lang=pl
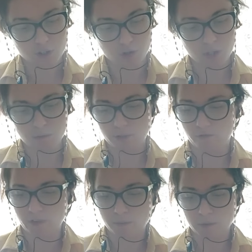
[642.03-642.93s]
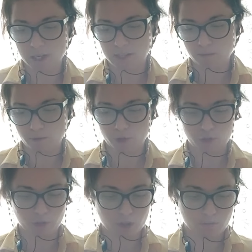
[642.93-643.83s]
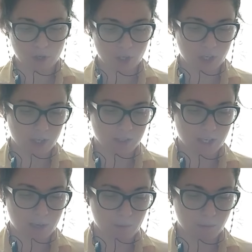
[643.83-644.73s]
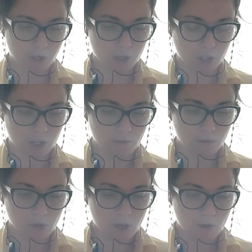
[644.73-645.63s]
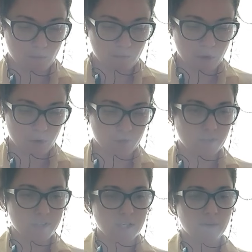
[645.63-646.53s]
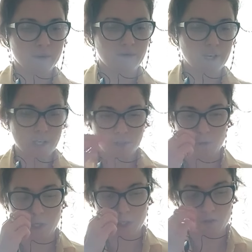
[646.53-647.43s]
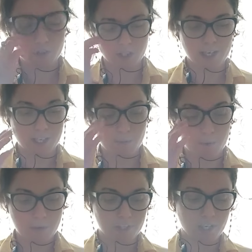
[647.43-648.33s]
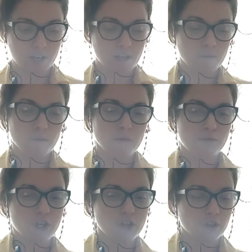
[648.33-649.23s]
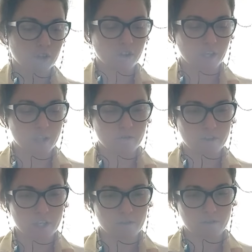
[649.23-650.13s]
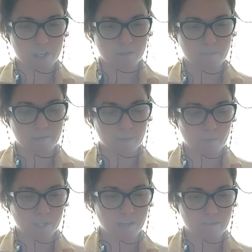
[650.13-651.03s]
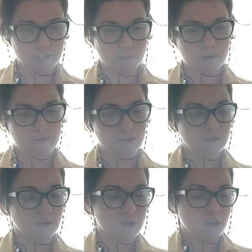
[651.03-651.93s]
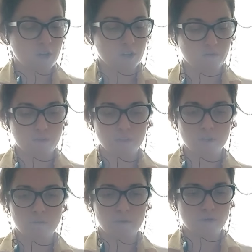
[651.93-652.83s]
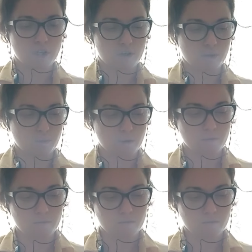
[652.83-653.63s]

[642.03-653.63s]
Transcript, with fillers: Rzucam się w wir pracy, by osiągnąć marzenia, cele, poprzeczki. Miłość własna pozwala uleczyć wszystkie rany, pamiętaj. Przejdź do konkretów, a nie owijasz bawełny, kawa na ławę. To wszystko mnie przerosło.